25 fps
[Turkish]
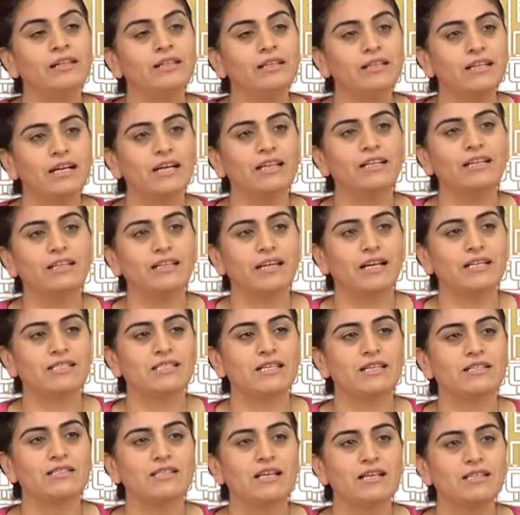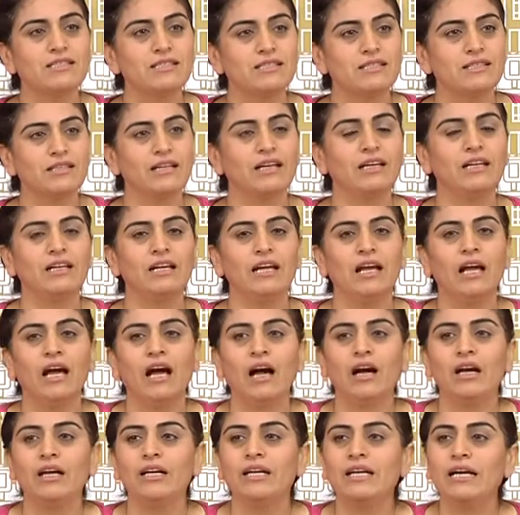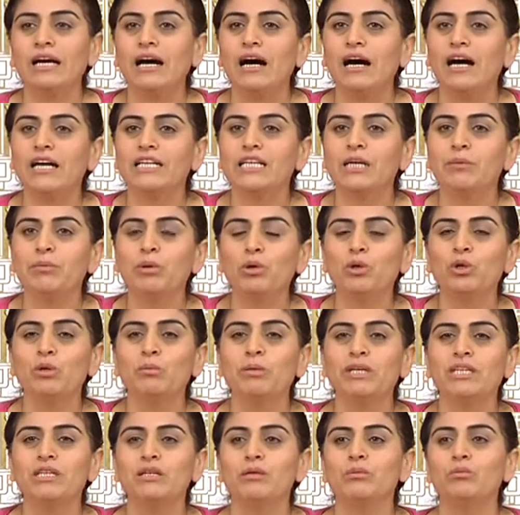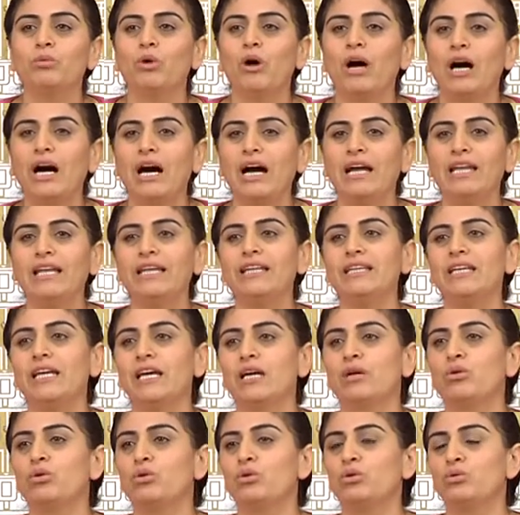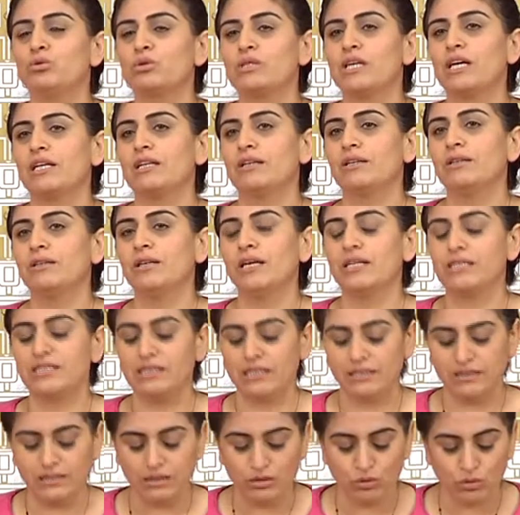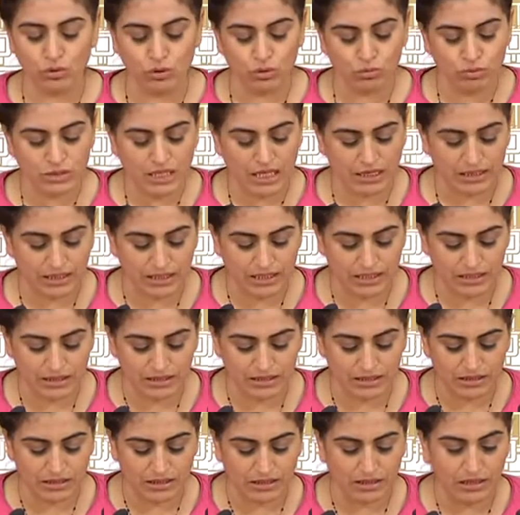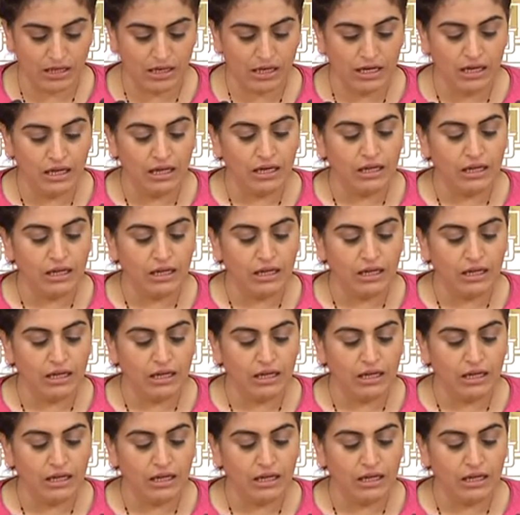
Dikkat ederseniz aslında e, AKP hükümetinin bu aile diye kurumsallaştırdığı, kurumsallaştırdığı